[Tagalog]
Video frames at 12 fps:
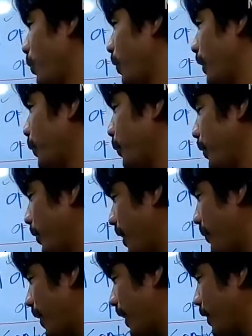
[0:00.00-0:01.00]
na kung ano
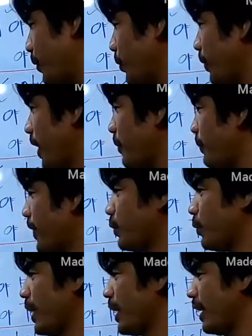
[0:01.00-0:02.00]
ang mga ito na
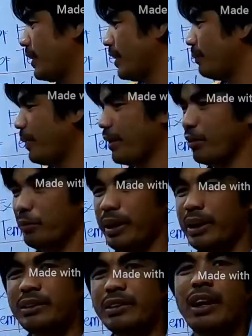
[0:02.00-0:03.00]
epekto ng hot
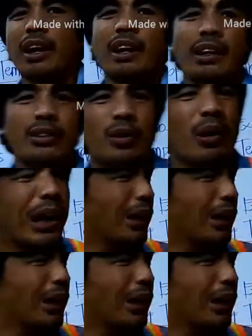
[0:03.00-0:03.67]
environment. So